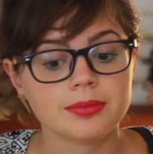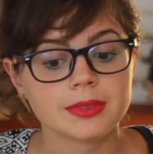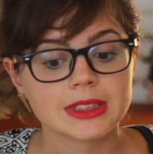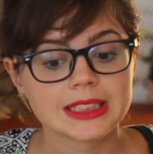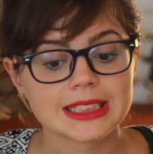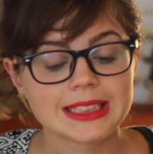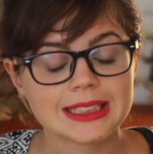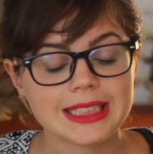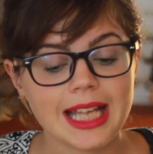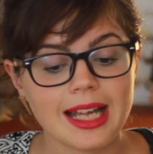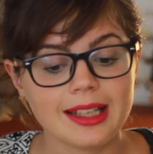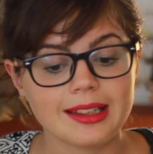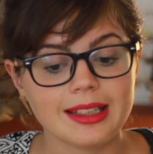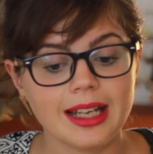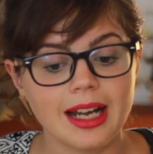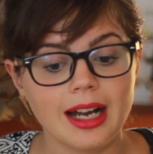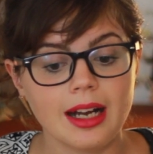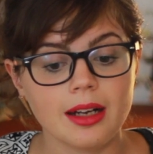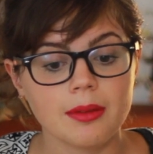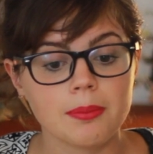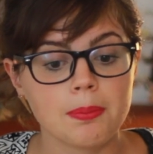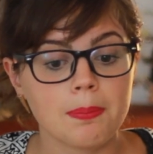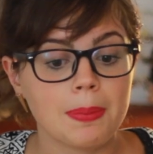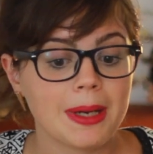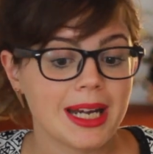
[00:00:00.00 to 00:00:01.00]

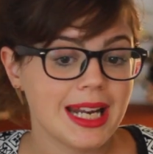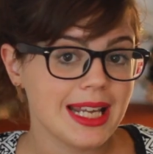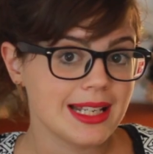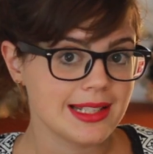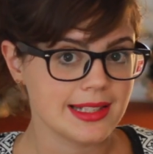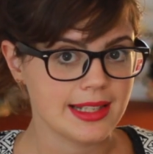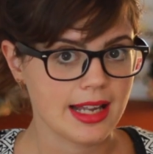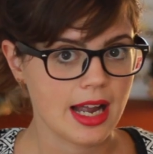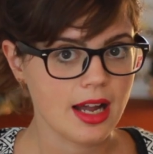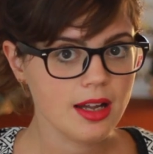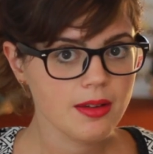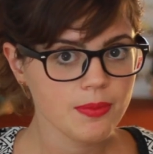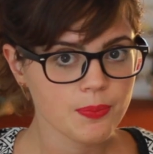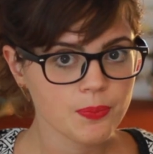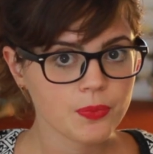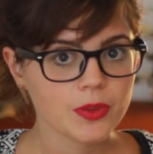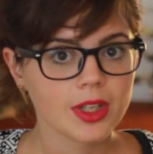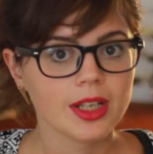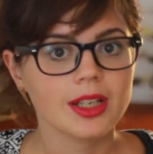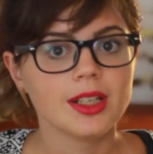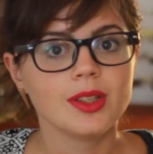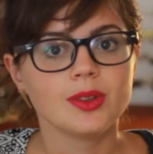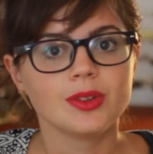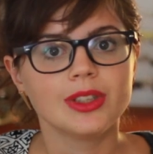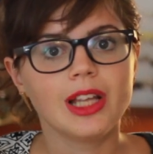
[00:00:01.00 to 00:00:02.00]
stata presa
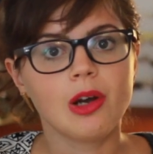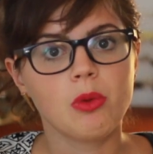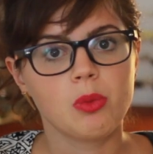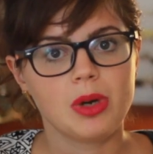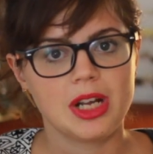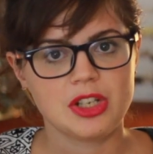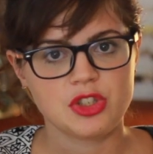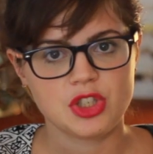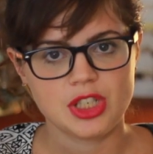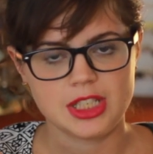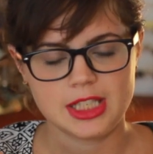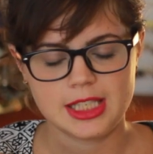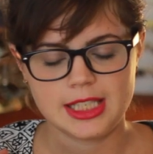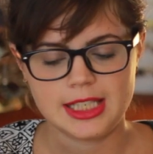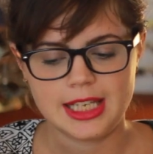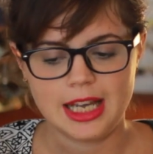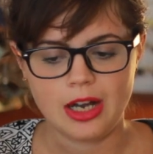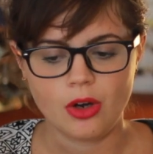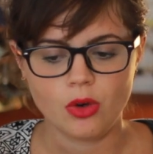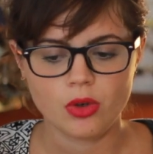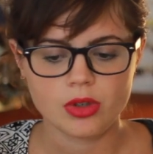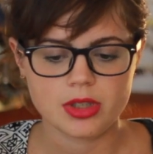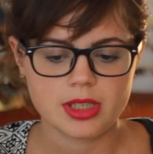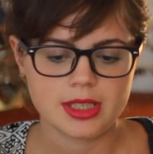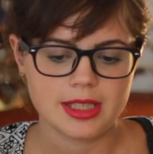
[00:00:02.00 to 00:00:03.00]
da
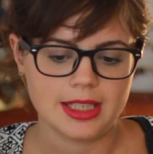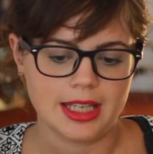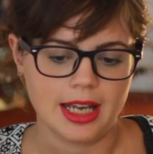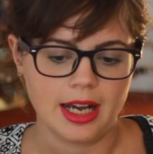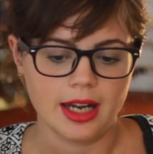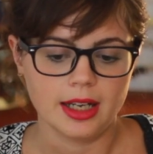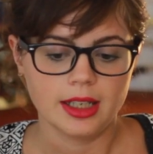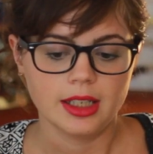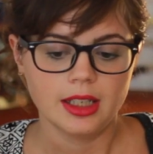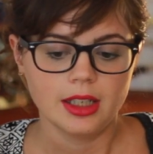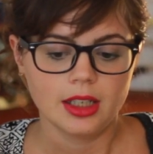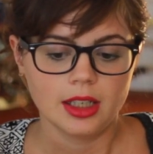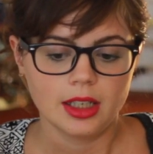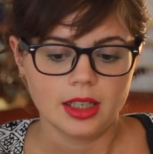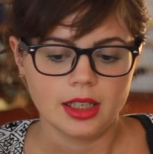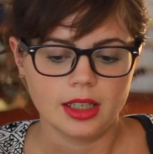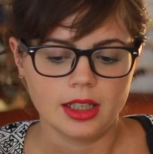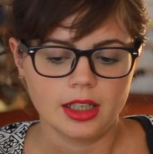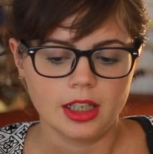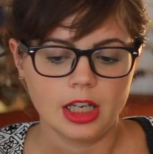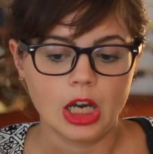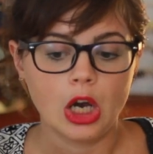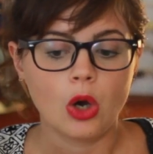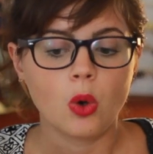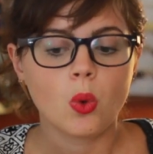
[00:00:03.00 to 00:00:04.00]
un'agenzia, ossia
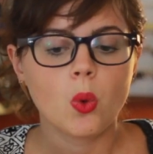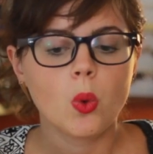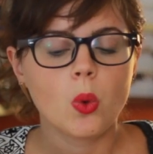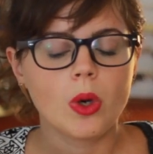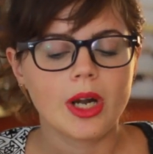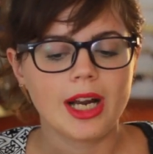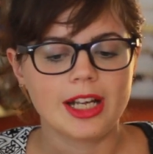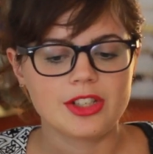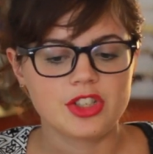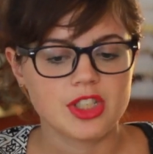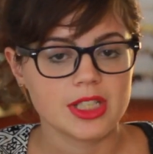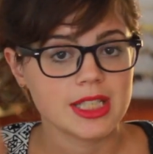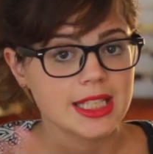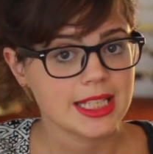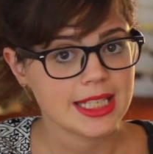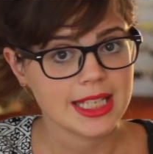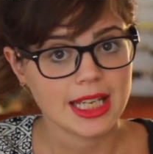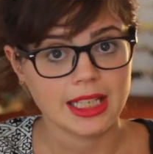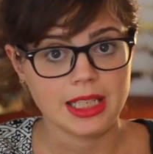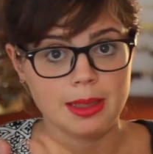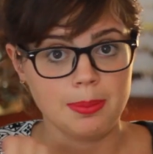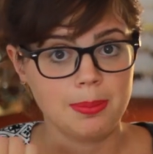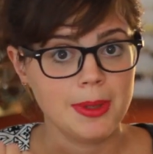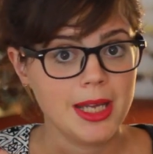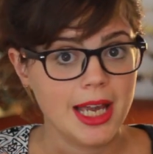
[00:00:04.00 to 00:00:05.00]
Uh,
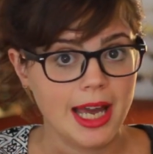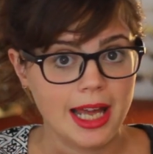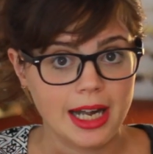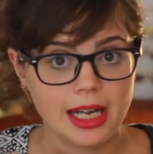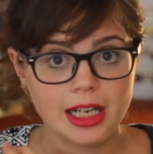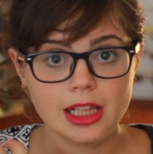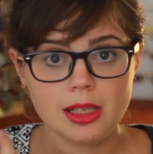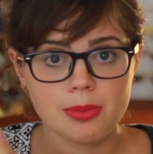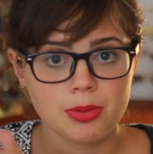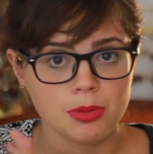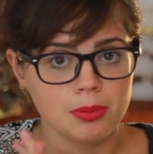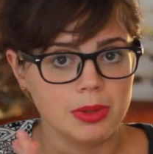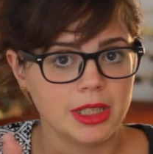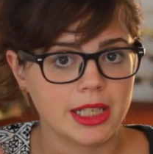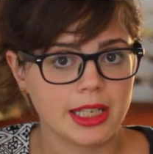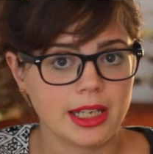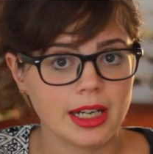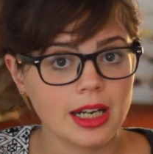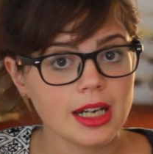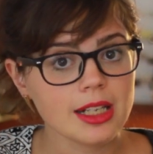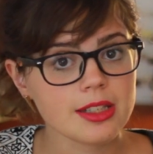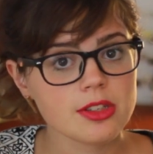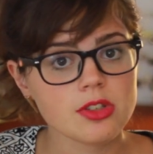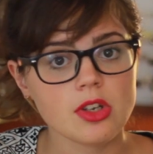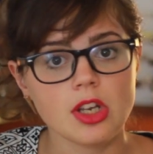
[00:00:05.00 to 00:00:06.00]
un'agenzia di PR di pubblica
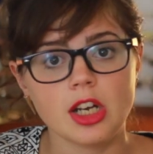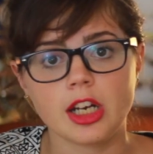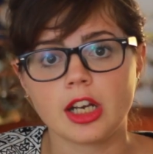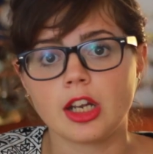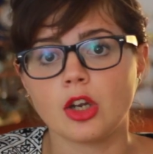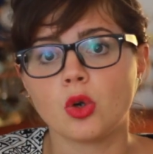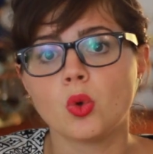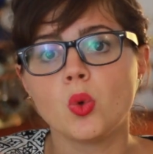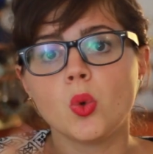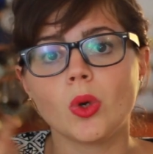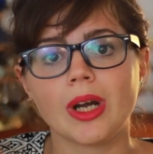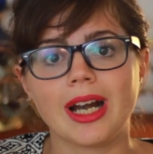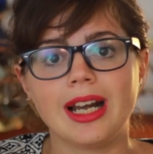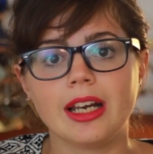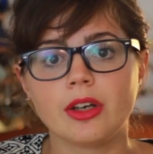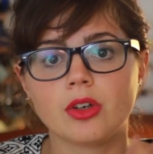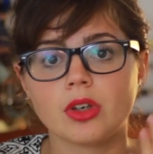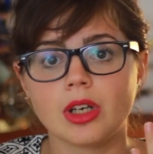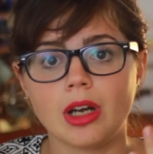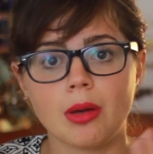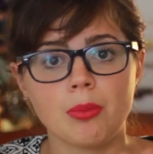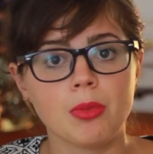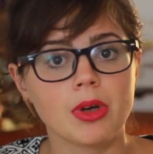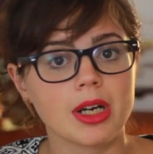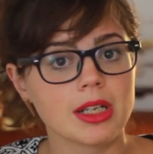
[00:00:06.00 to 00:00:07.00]
relazione che cura le
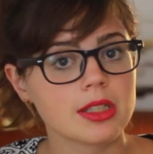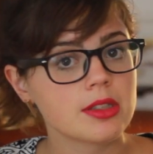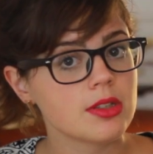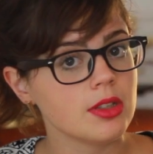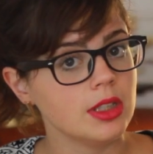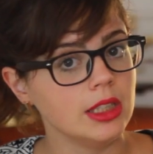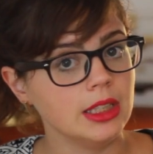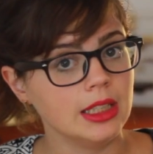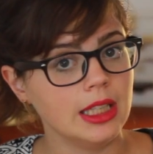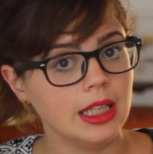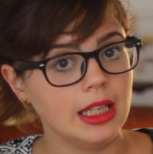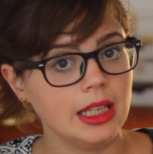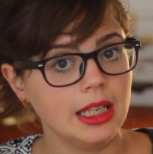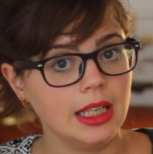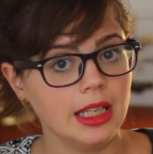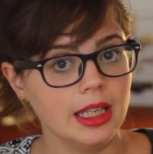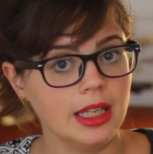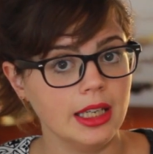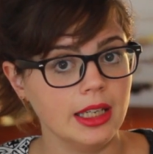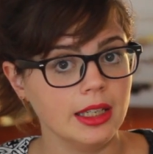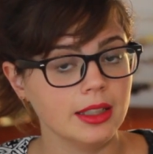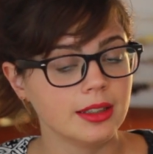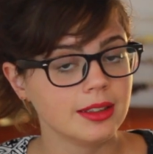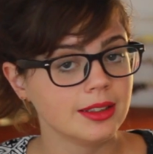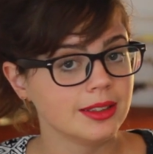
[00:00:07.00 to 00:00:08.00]
collaborazioni
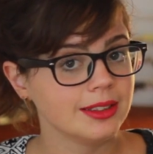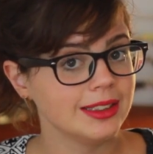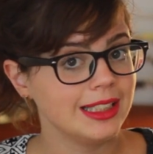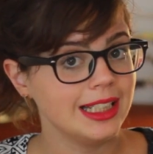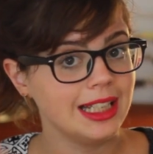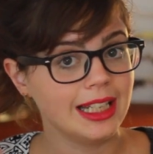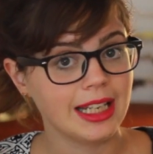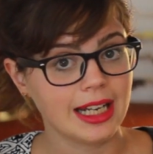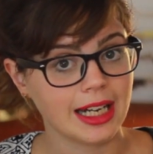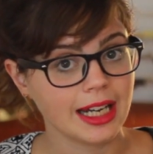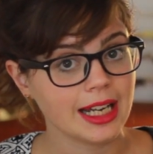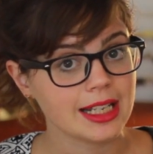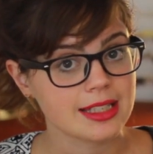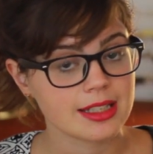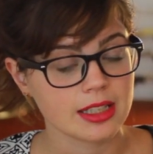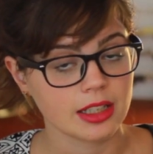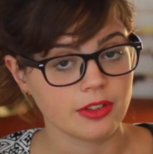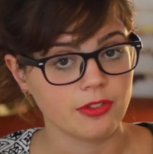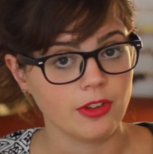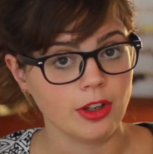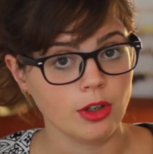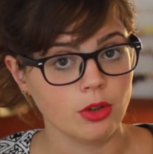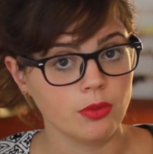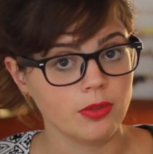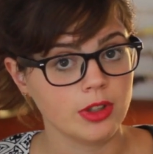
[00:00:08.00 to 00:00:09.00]
delle, delle ragazze che
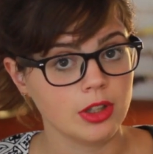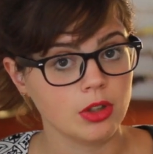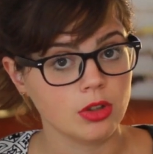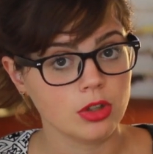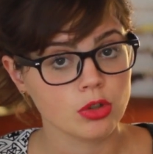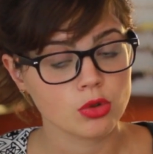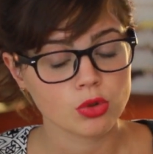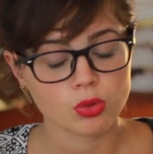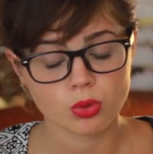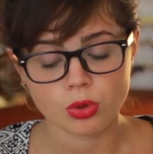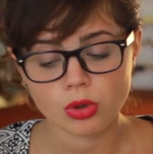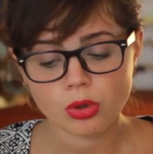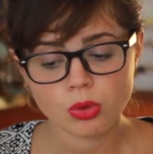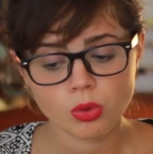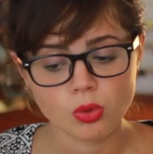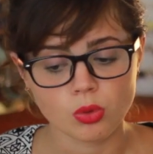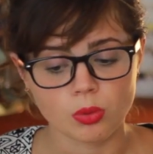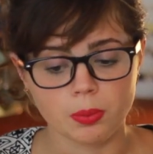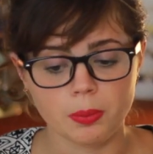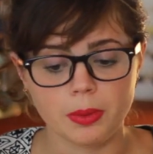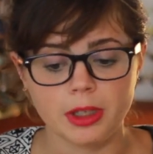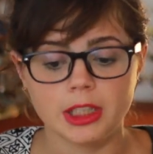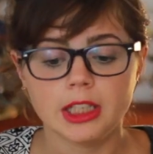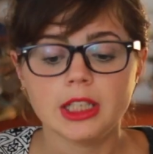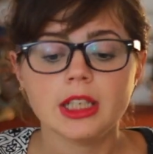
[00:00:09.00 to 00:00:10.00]
fanno video su
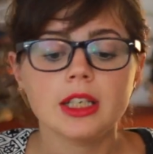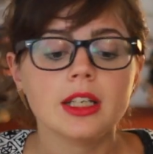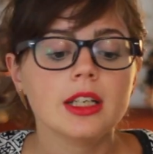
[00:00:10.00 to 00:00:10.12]
YouTube